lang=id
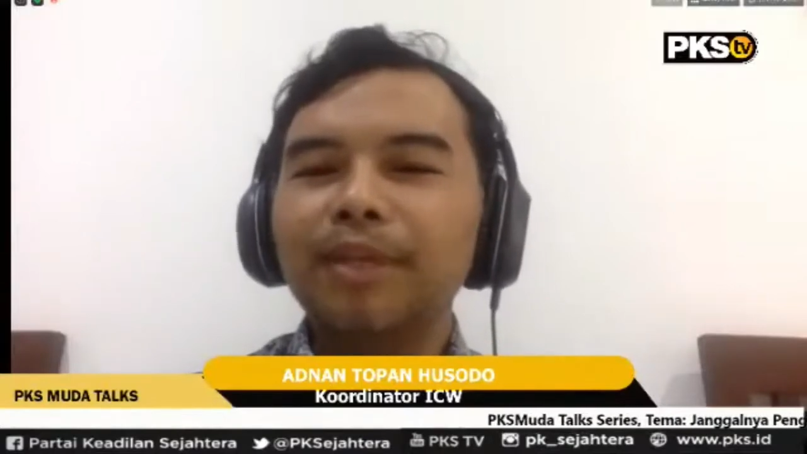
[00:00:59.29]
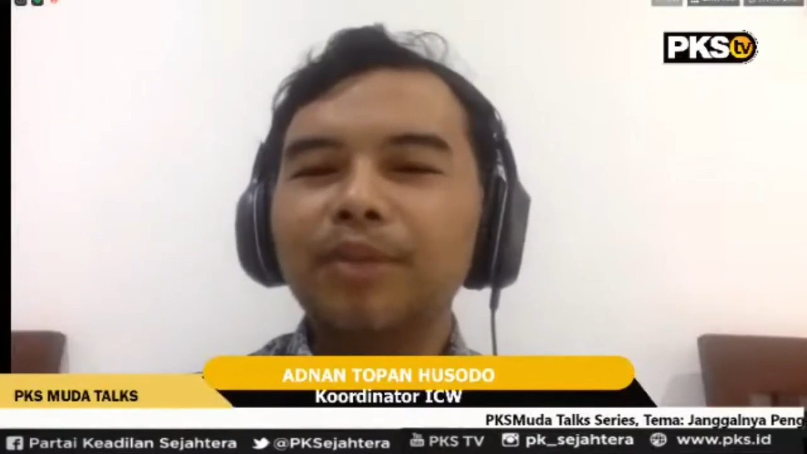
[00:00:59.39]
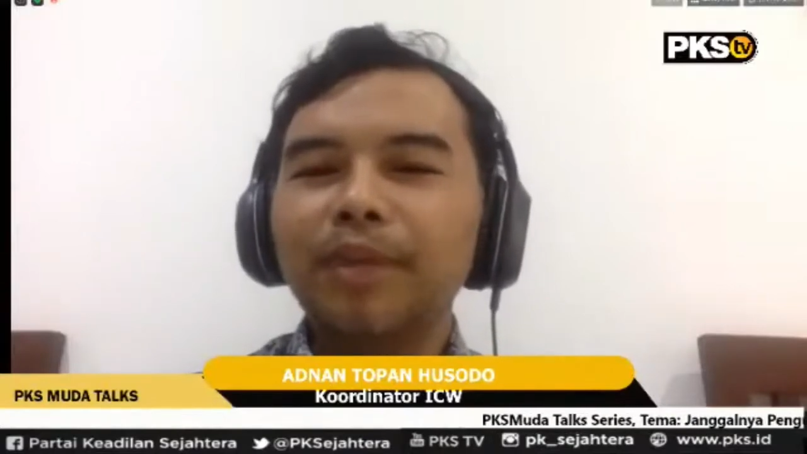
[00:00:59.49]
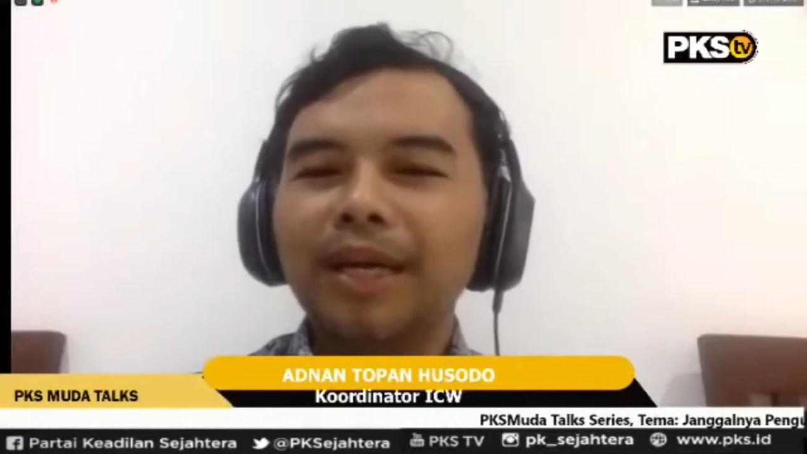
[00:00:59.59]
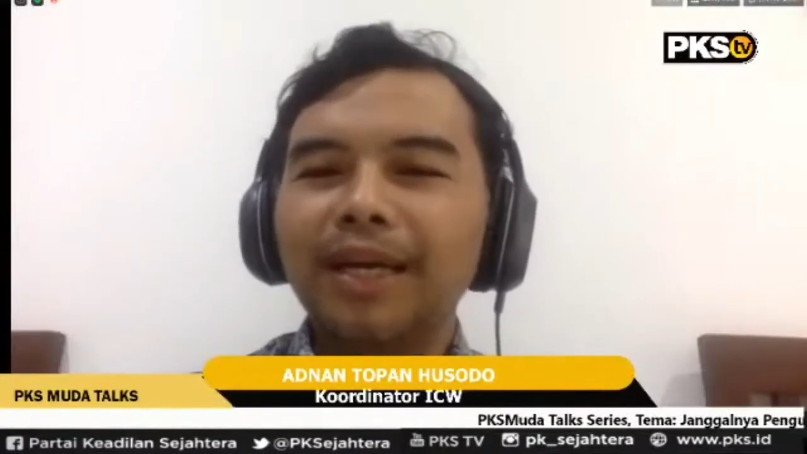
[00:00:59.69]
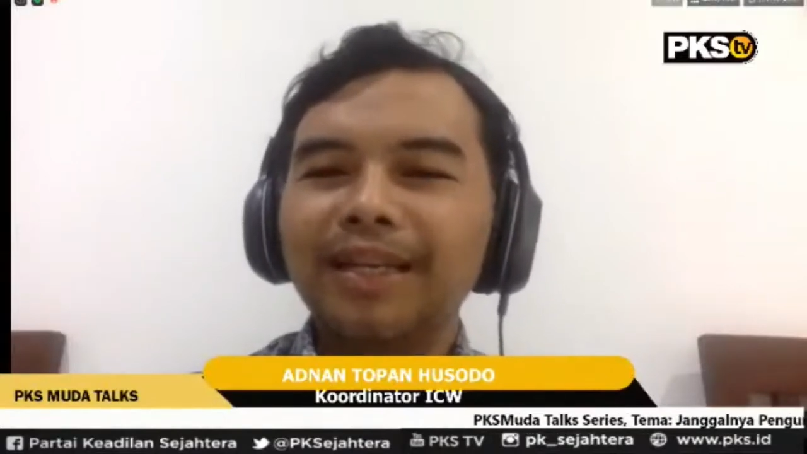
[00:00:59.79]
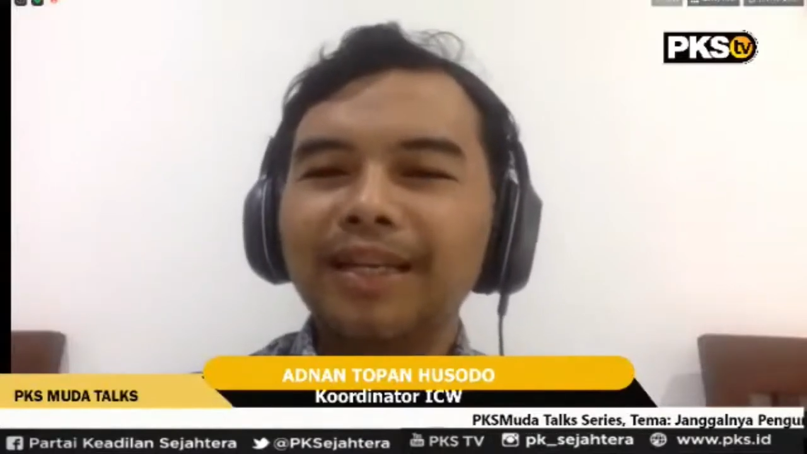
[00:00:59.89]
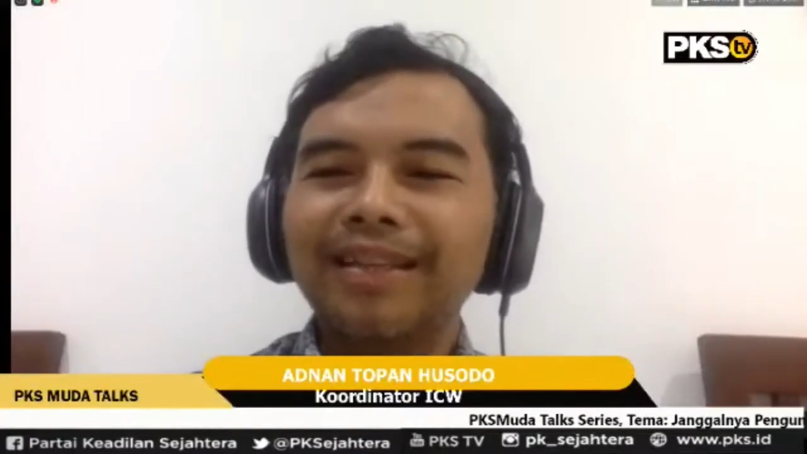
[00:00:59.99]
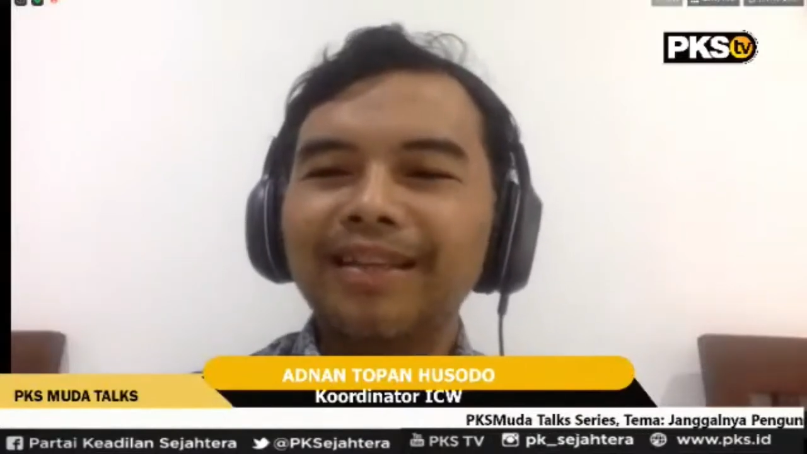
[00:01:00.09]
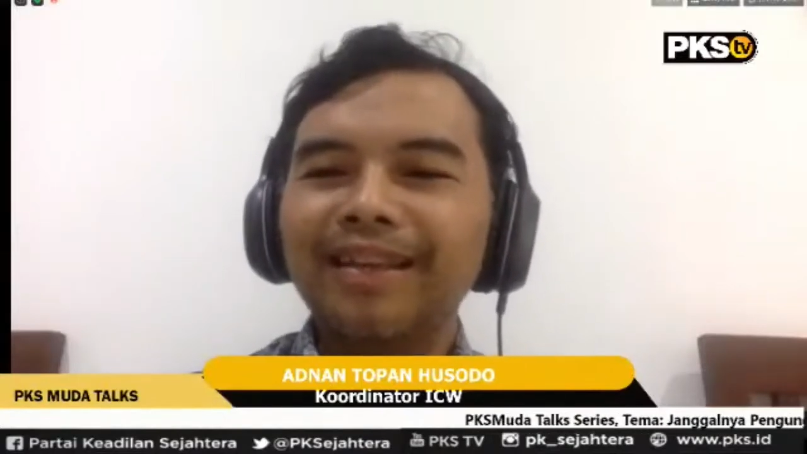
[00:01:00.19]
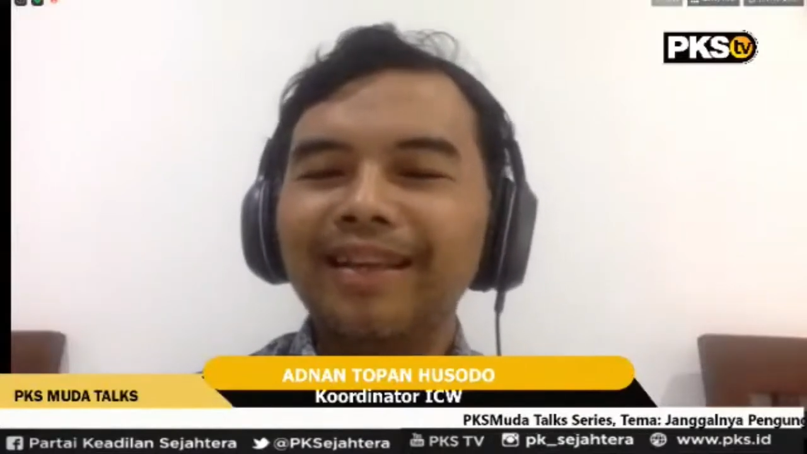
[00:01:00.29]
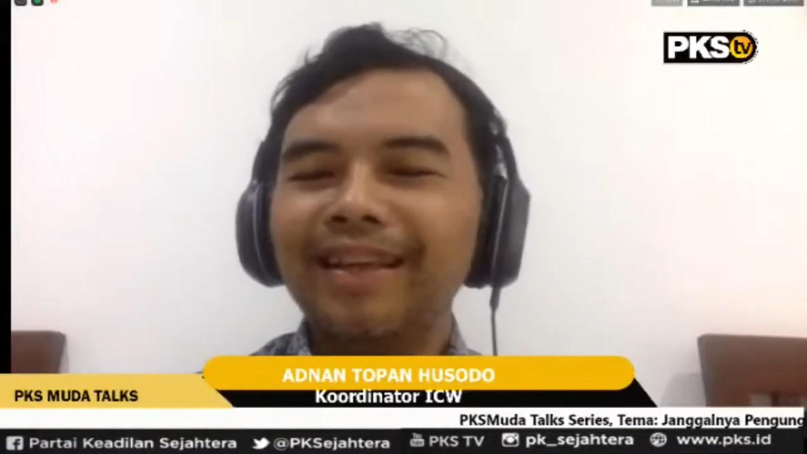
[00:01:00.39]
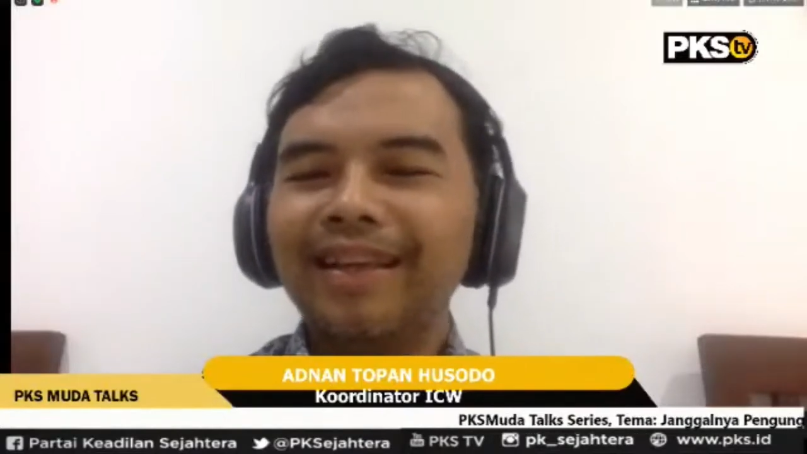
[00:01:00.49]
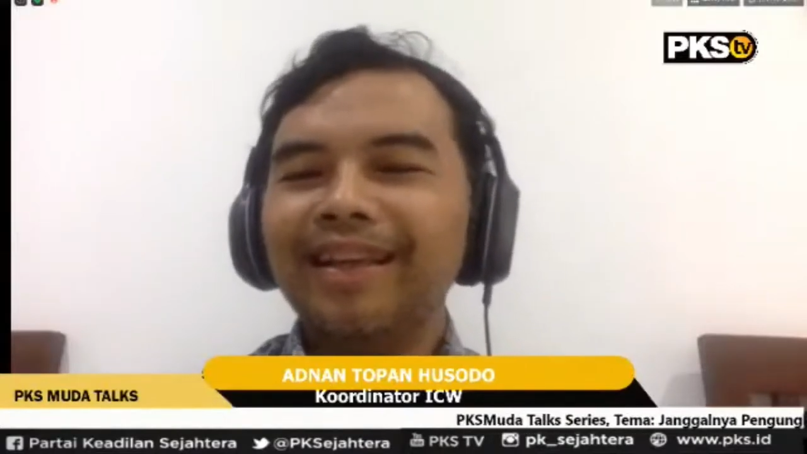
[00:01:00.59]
Baswedan gitu ya.